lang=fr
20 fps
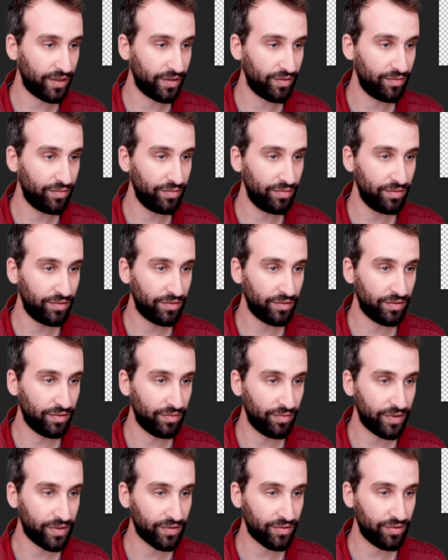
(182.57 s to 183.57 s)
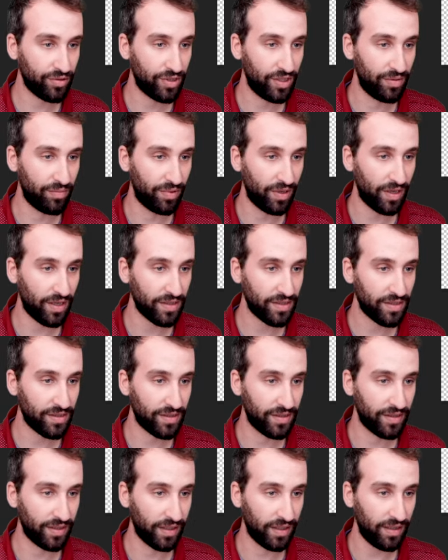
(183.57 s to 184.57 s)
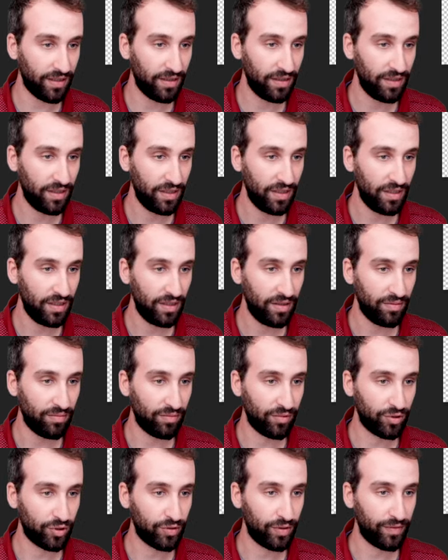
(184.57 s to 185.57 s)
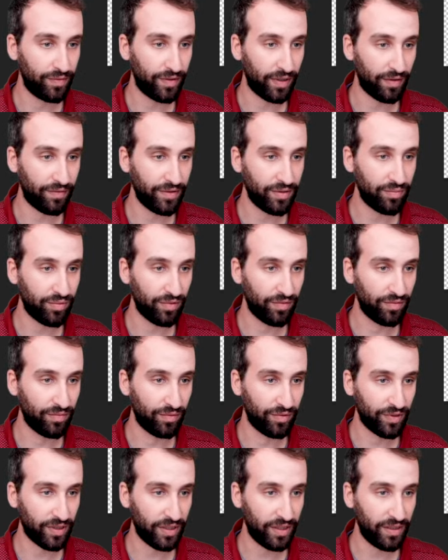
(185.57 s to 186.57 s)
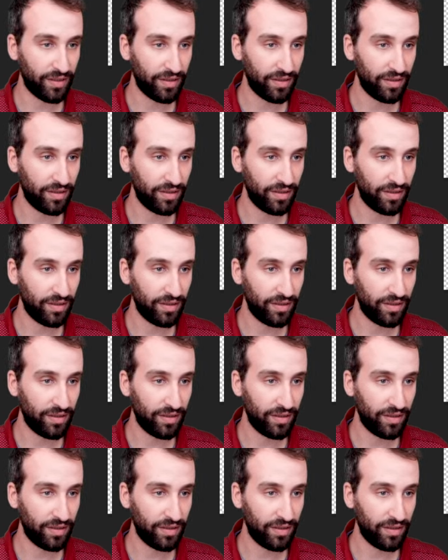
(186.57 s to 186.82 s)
les gouttes, euh, où est-ce que je les place, etc. Bon, je vais faire vite pour vous montrer.